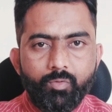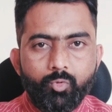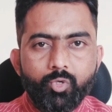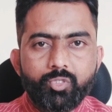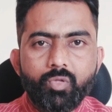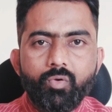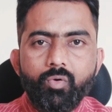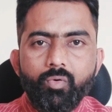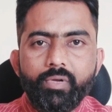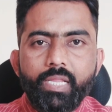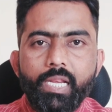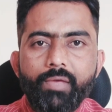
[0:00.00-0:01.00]
दोस्तों
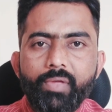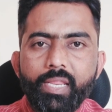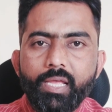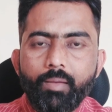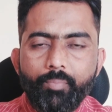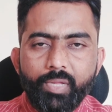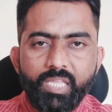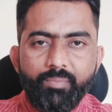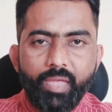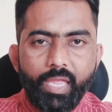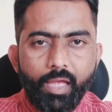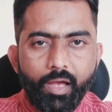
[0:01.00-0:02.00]
डिलीवरी कंपनी
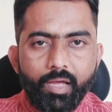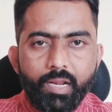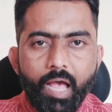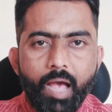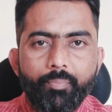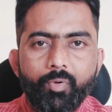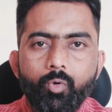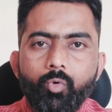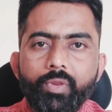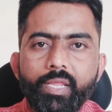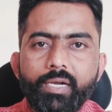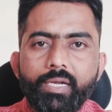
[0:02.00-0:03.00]
में अगर आप
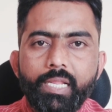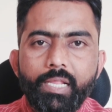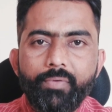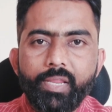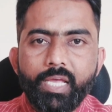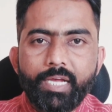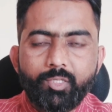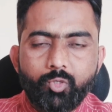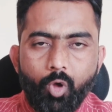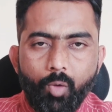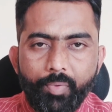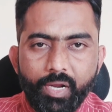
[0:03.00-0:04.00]
कुरियर डिलीवरी का
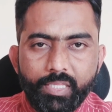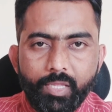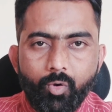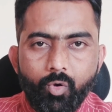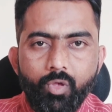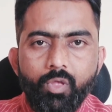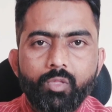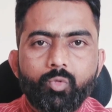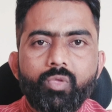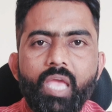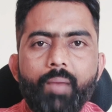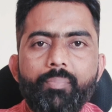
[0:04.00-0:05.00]
जॉब करते हो
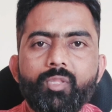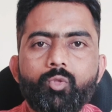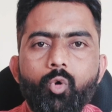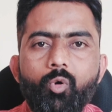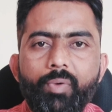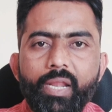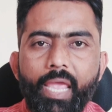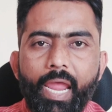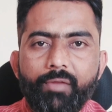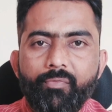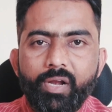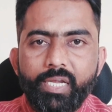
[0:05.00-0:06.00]
तो यहाँ पर दो बड़े
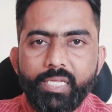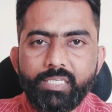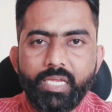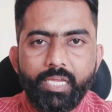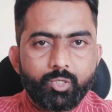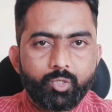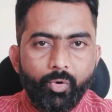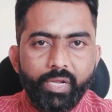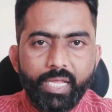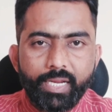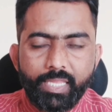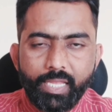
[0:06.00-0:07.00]
एडवांटेज है
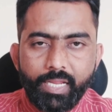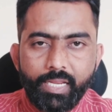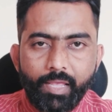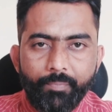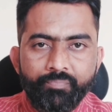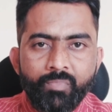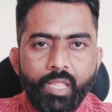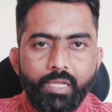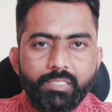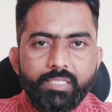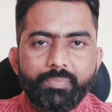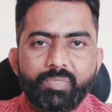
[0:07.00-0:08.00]
ज्वाइन करने के लिए
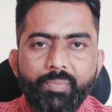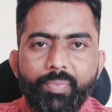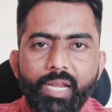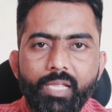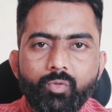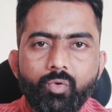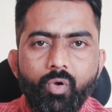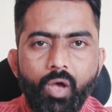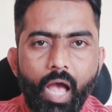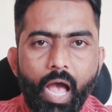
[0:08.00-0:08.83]
सबसे पहला तो